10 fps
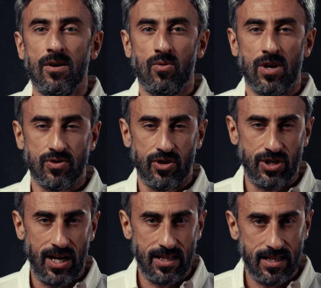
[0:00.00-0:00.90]
una
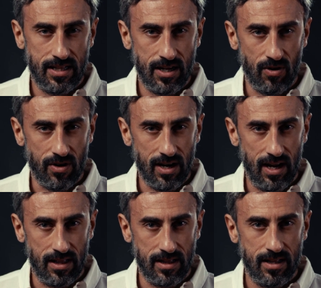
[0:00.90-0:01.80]
sorgente di
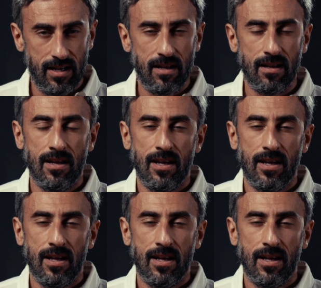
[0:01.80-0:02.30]
corrente